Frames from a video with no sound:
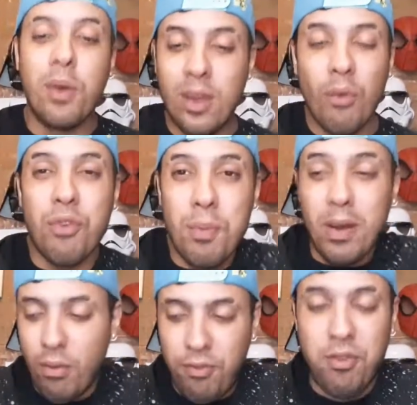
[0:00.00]
porque o filme
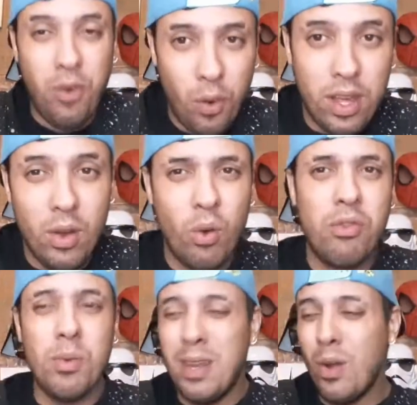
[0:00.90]
não flui, o
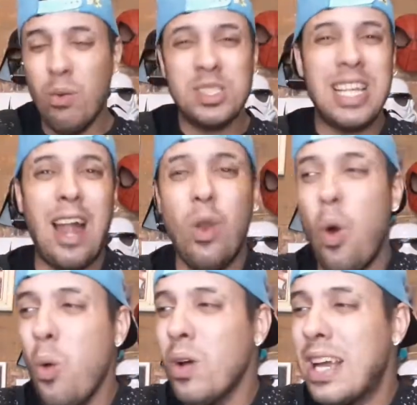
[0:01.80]
filme não se
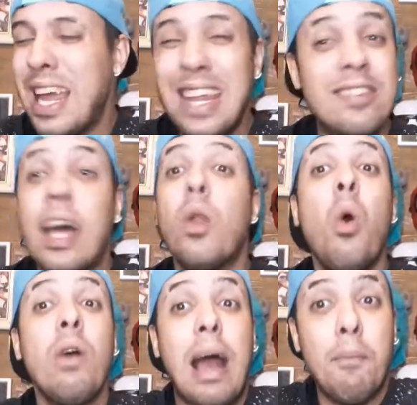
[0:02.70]
alonga, ele se
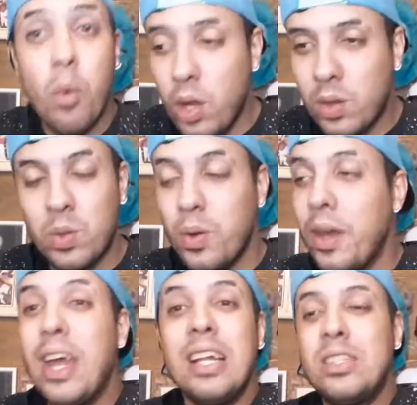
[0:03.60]
alonga muito
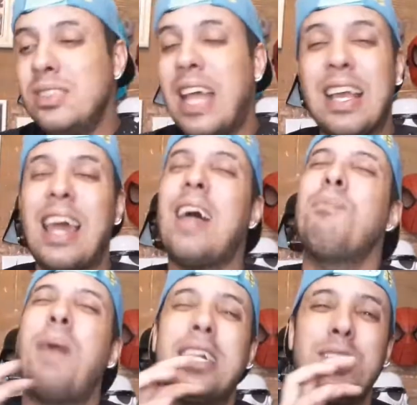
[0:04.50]
naquela
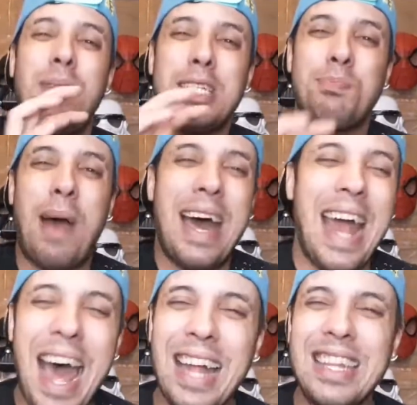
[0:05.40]
parte mais
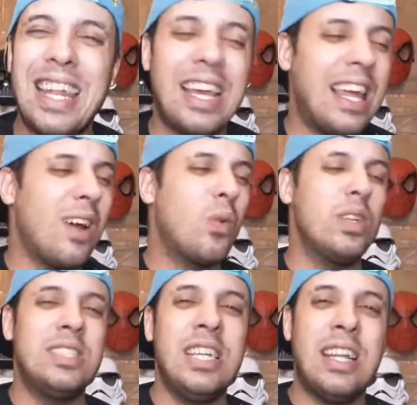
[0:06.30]
parada, naquela
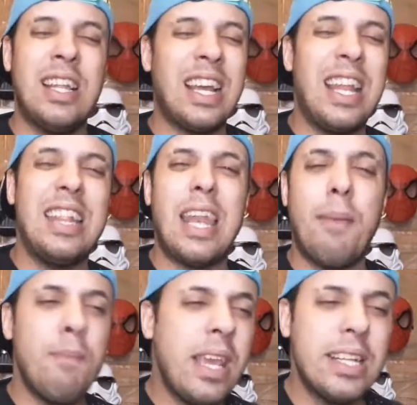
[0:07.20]
coisinha, naquele
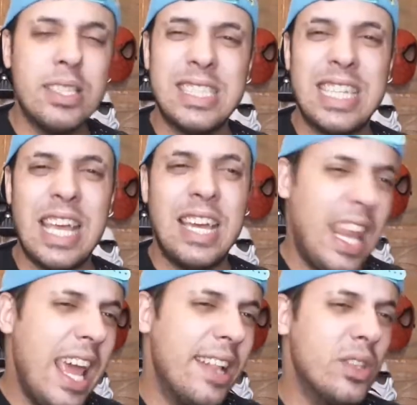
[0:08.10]
draminha de
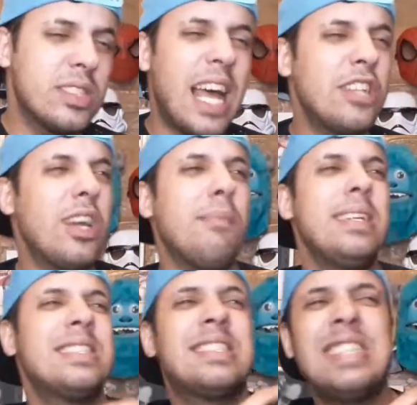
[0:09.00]
segredos, ah, de
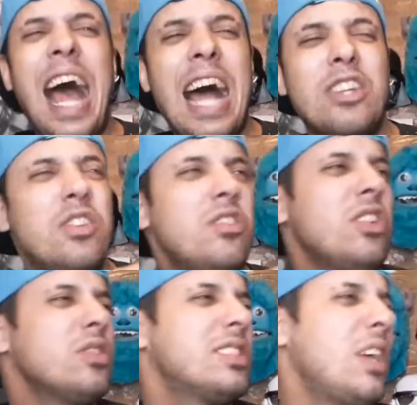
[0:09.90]
amizade,
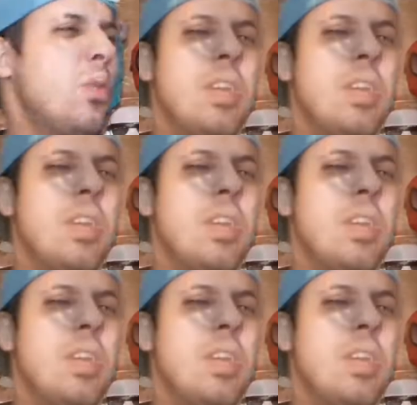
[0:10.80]
de não sei